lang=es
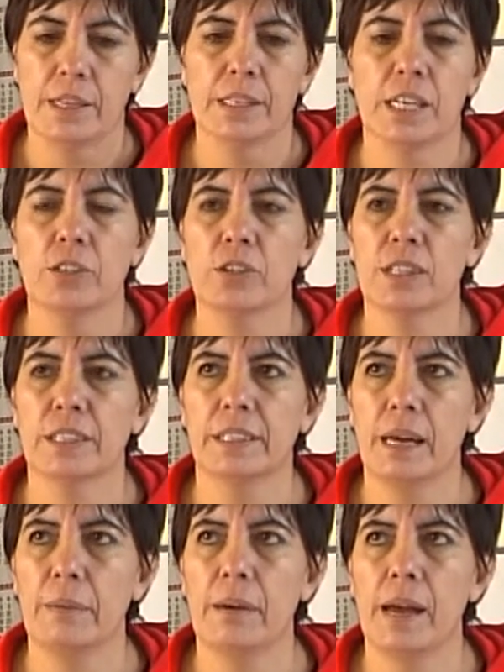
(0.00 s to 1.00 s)
se nos
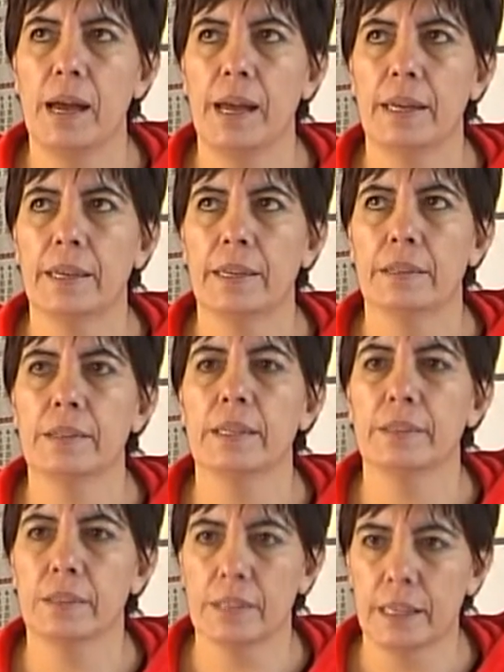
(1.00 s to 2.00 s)
estaba, eh,
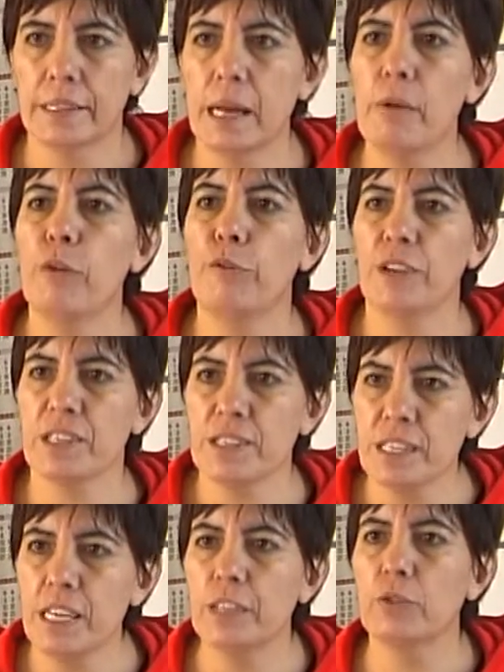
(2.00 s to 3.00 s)
estaba
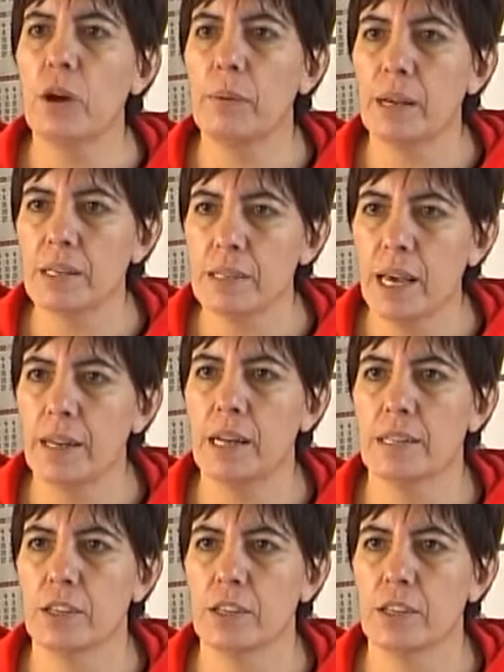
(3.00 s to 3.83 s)
ofreciendo avanzar el